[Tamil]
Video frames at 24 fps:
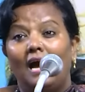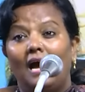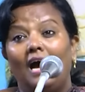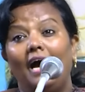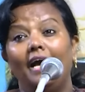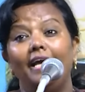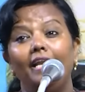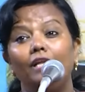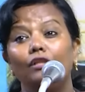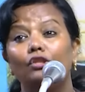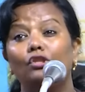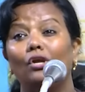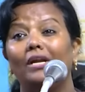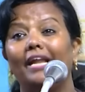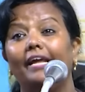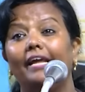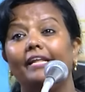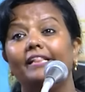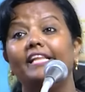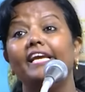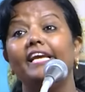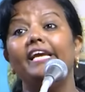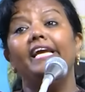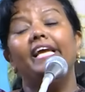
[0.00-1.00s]
ஆயிரத்தி
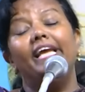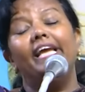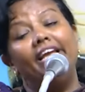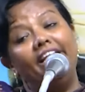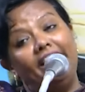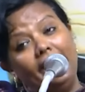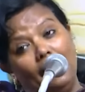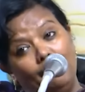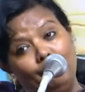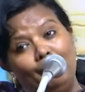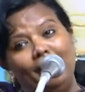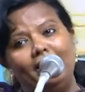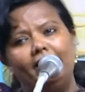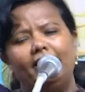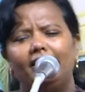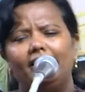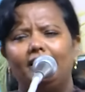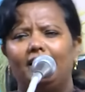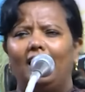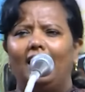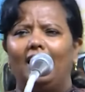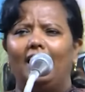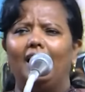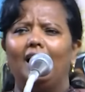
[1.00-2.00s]
தொள்ளாயிரத்தி
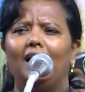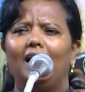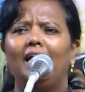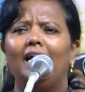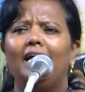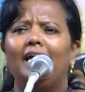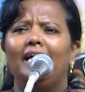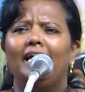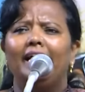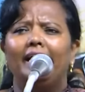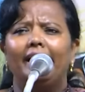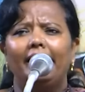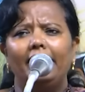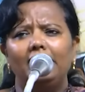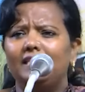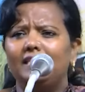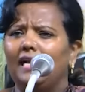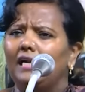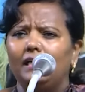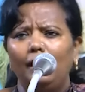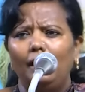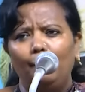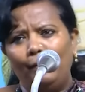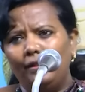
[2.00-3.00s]
எண்பத்தெட்டில்
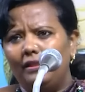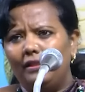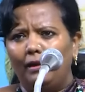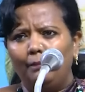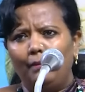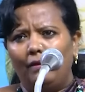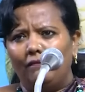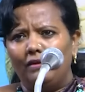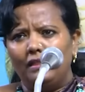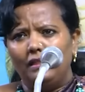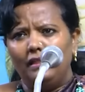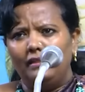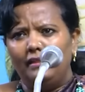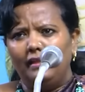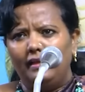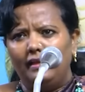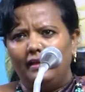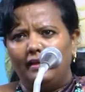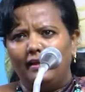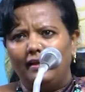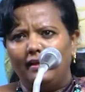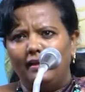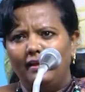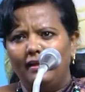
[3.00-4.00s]
ரிசல்ட் எப்போ தெரியுமா வந்தது
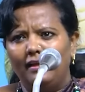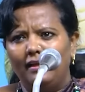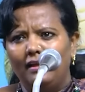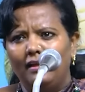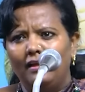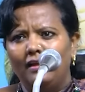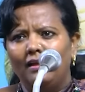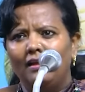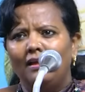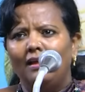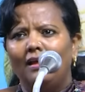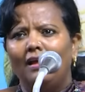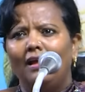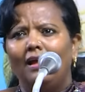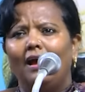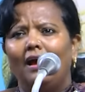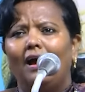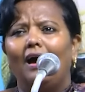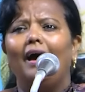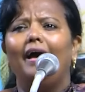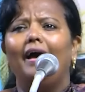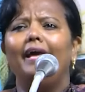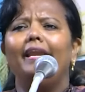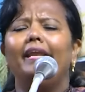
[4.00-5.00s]

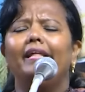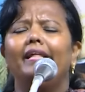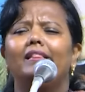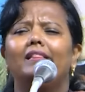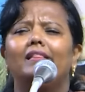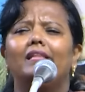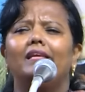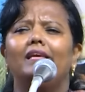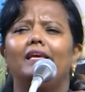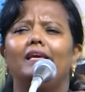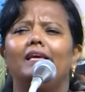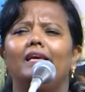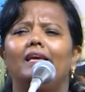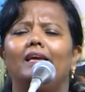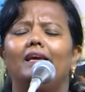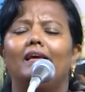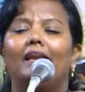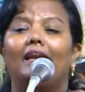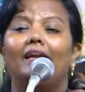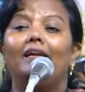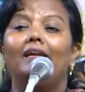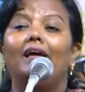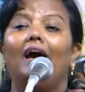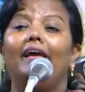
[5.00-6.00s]
ஆயிரத்தி
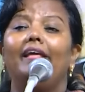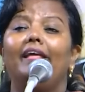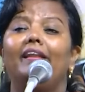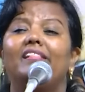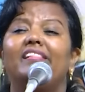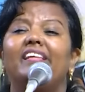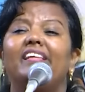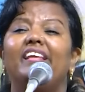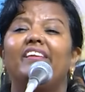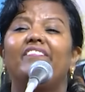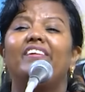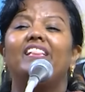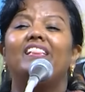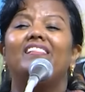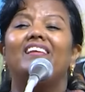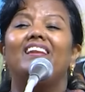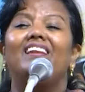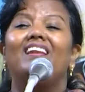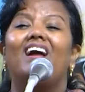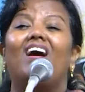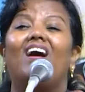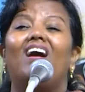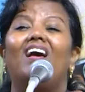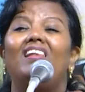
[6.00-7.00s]
ரெண்டாயிரத்தி இருபத்தி
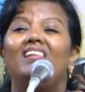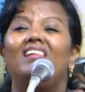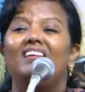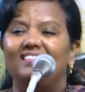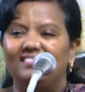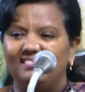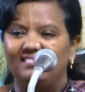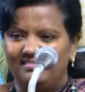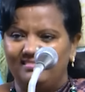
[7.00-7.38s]
நாலு